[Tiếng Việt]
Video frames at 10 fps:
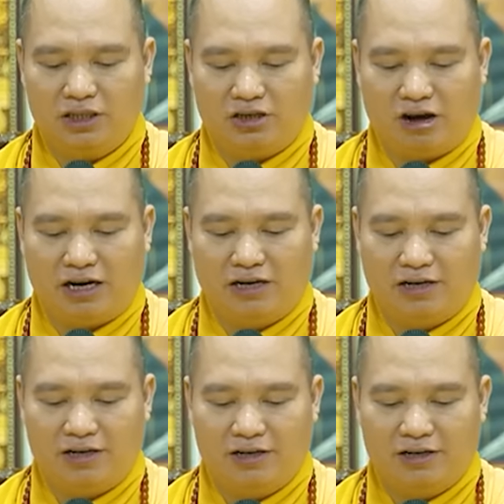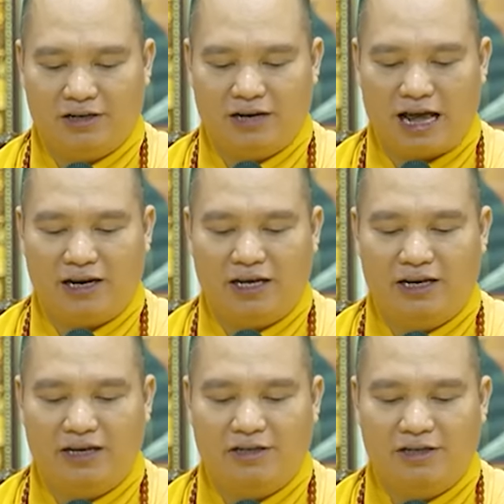tròn đã
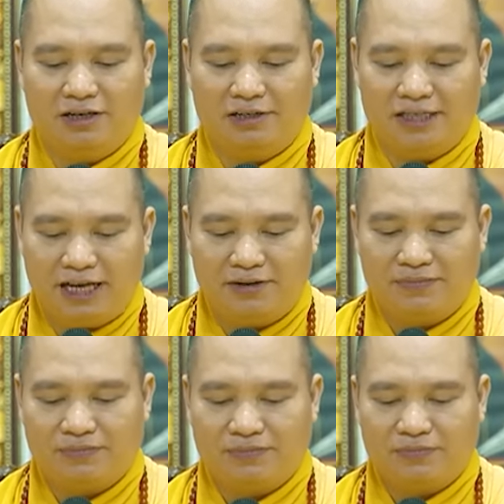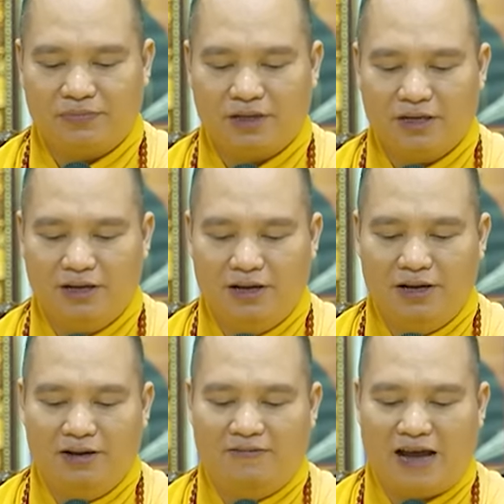đến giờ chết
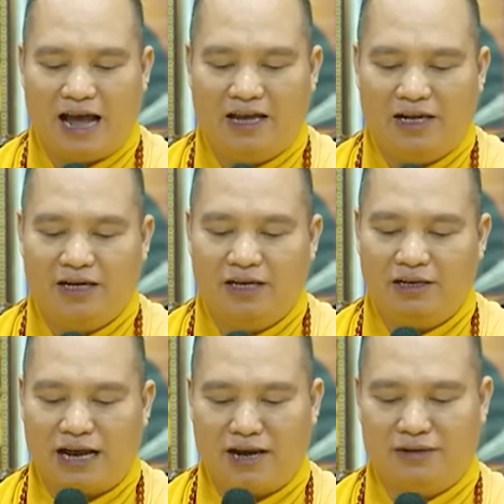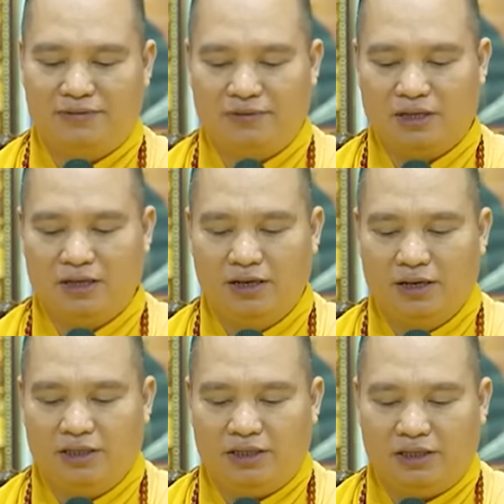phải nghĩ rằng
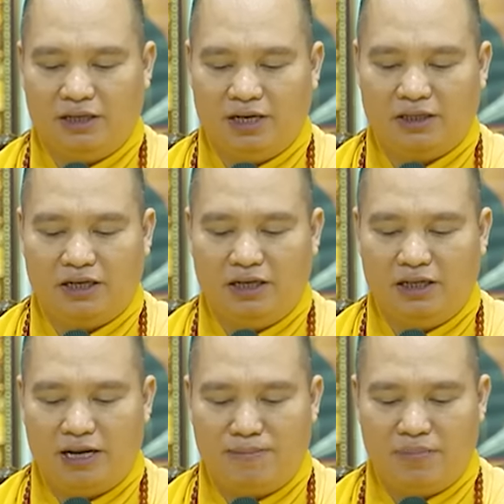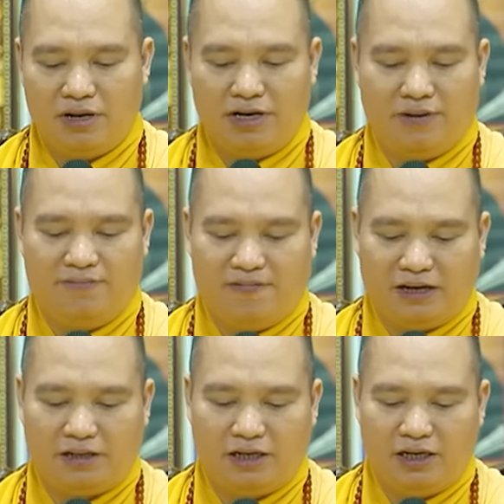chỉ tín tâm niệm phật
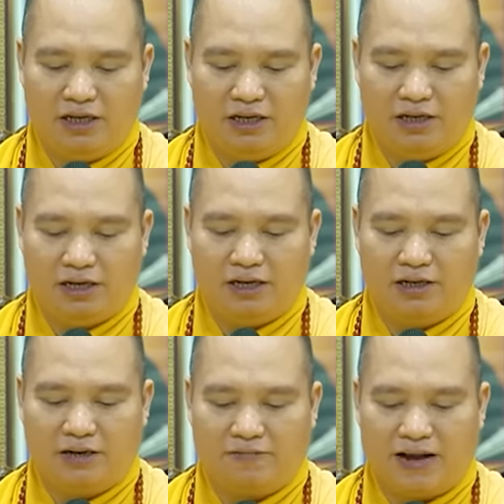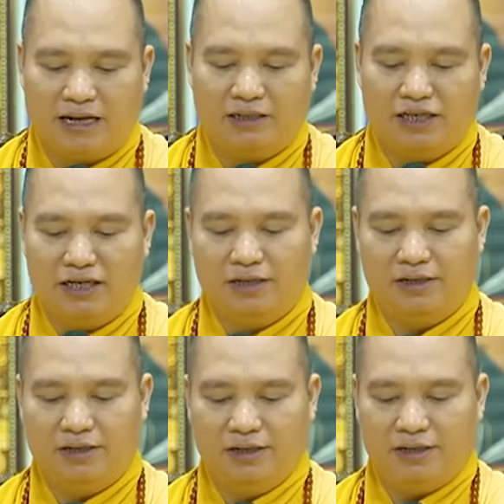khi được vãng sinh
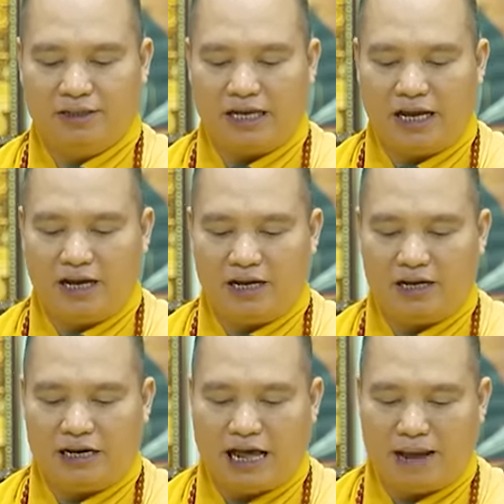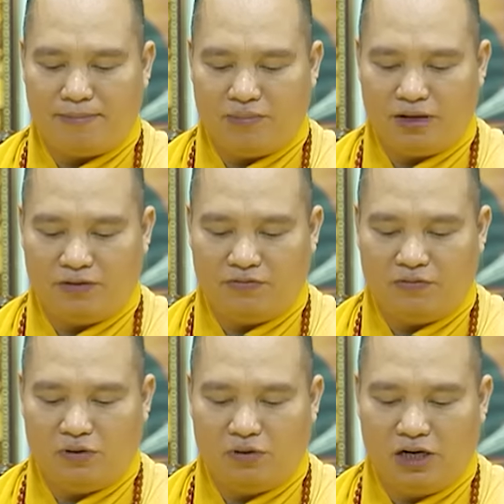sẽ làm
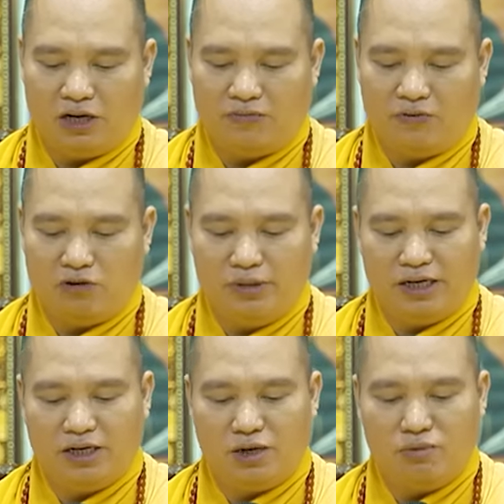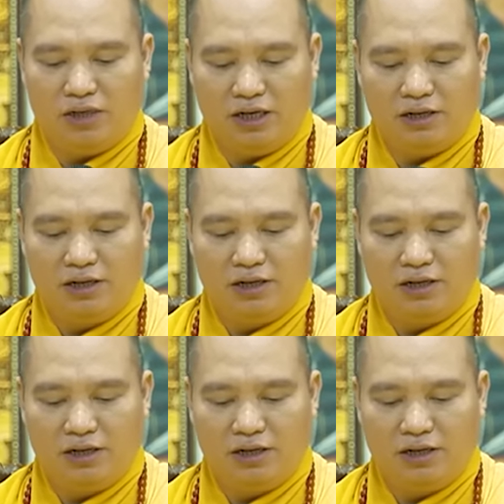vô lượng vô biên công đức